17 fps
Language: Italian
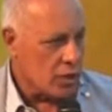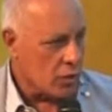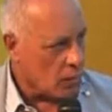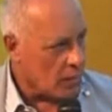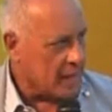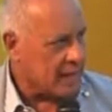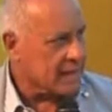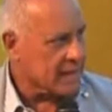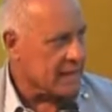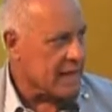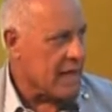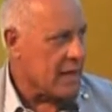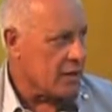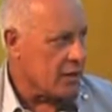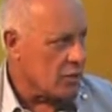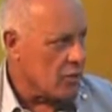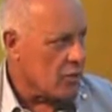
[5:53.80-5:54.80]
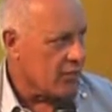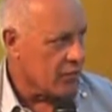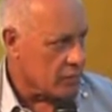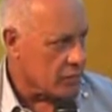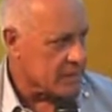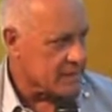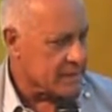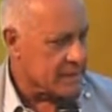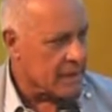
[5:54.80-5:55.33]
di 40 anni o
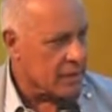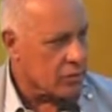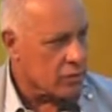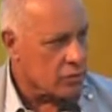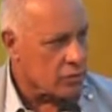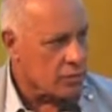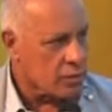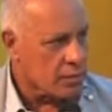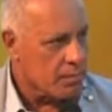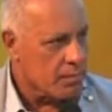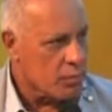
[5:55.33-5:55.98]
forse ancora di